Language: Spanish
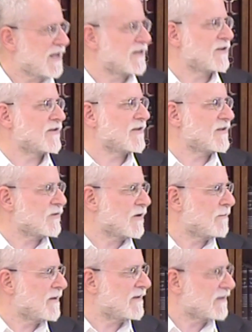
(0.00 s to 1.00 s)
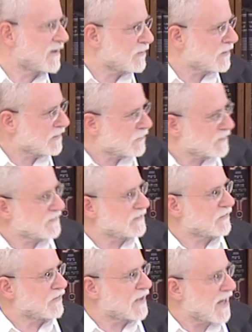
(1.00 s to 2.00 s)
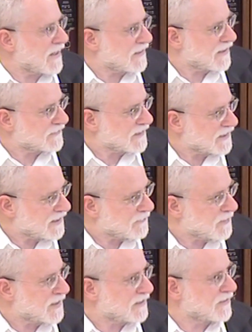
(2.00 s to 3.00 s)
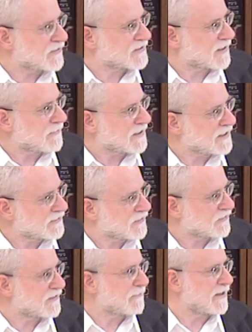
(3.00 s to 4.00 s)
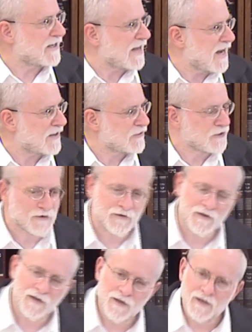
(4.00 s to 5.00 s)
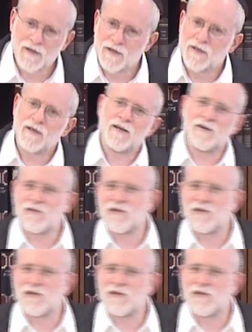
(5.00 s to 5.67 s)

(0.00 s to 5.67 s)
Entonces uno piensa cuentito de hadas ahí, bueno, los hermanitos se pelearon y no se